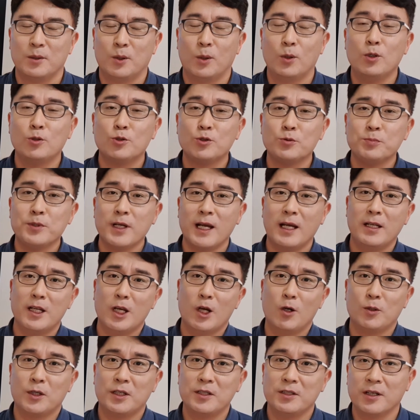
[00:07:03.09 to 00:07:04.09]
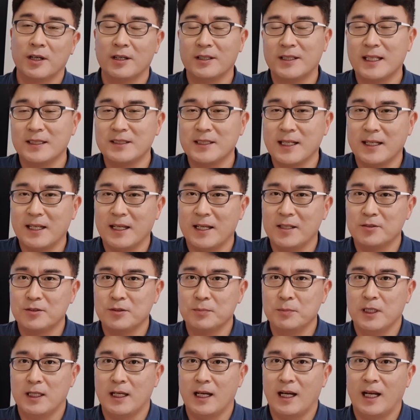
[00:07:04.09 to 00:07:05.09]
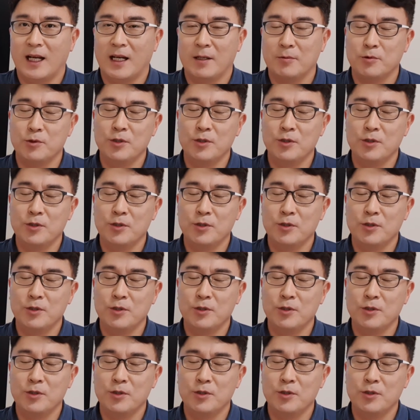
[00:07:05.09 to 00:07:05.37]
오늘 준비한 내용은 여기까지가 되겠습니다.